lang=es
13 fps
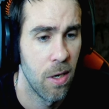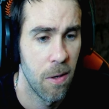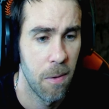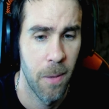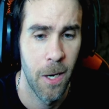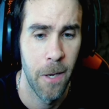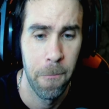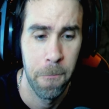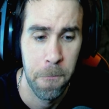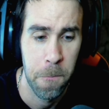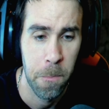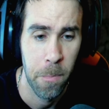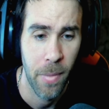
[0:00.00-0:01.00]
¿vale?
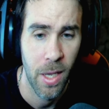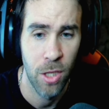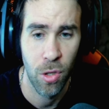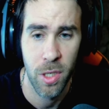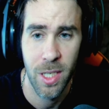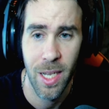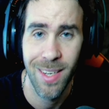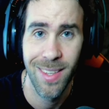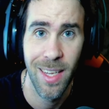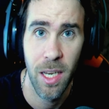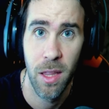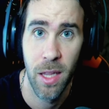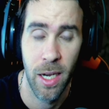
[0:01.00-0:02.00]
Entonces, ¿qué es
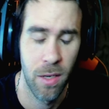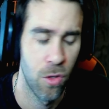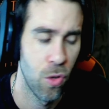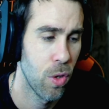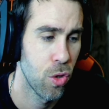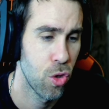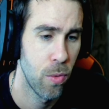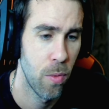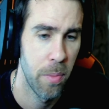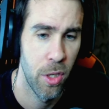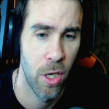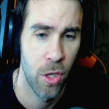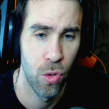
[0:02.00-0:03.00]
renderizar? Yo cuando subo un
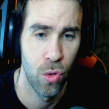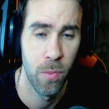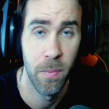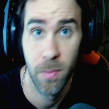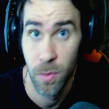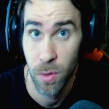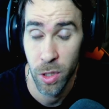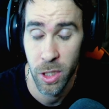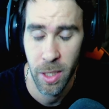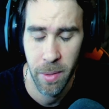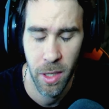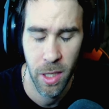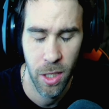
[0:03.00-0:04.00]
vídeo a YouTube, lo que
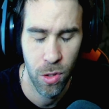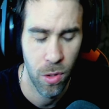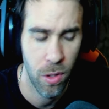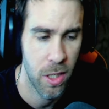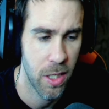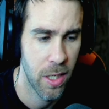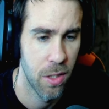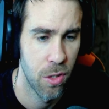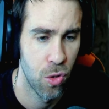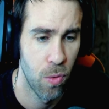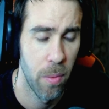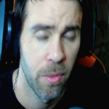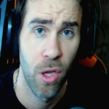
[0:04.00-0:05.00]
estaba diciendo es que
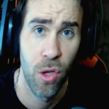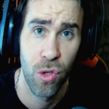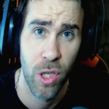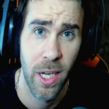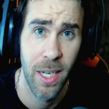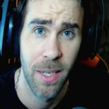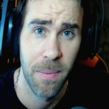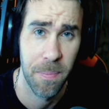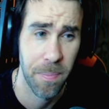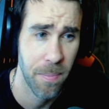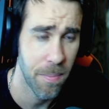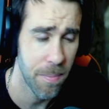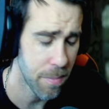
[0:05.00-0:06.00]
subo el vídeo a 2K
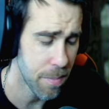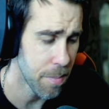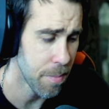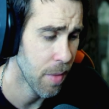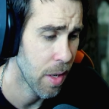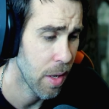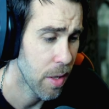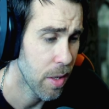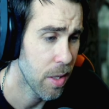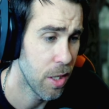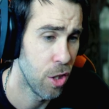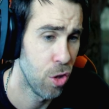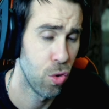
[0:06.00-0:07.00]

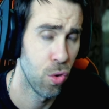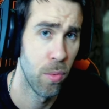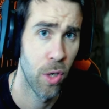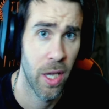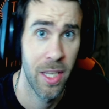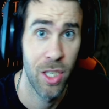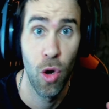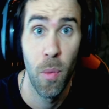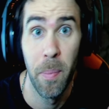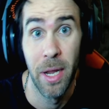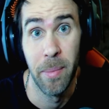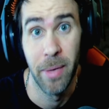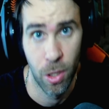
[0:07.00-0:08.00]
y YouTube lo que hace es
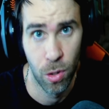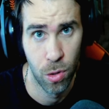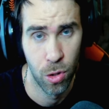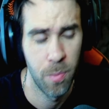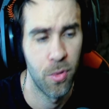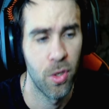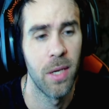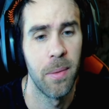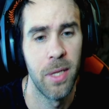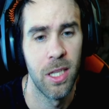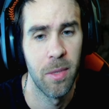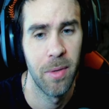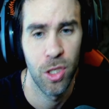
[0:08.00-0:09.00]
comprimirlo, ¿no? Porque
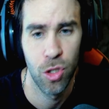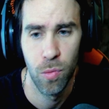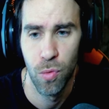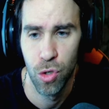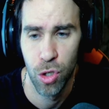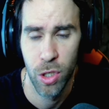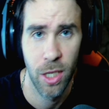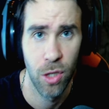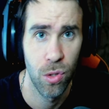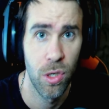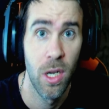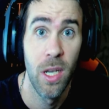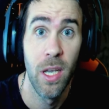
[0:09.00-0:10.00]
evidentemente son muchos
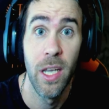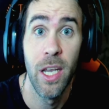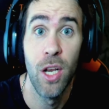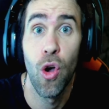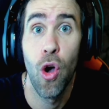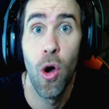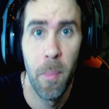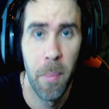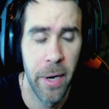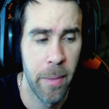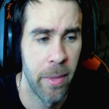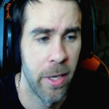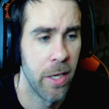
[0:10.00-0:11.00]
datos y lo
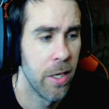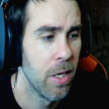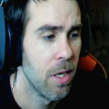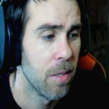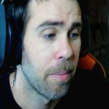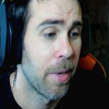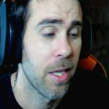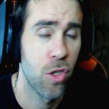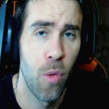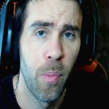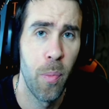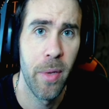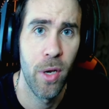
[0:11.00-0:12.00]
comprime. Para
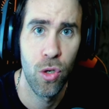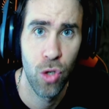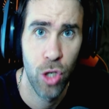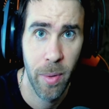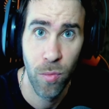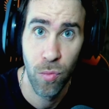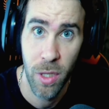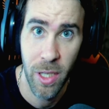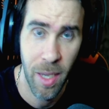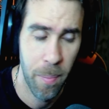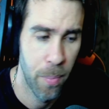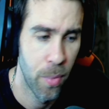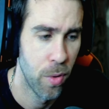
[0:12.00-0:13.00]
descomprimirlo eso lleva un
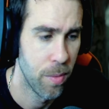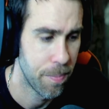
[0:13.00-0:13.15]
tiempo,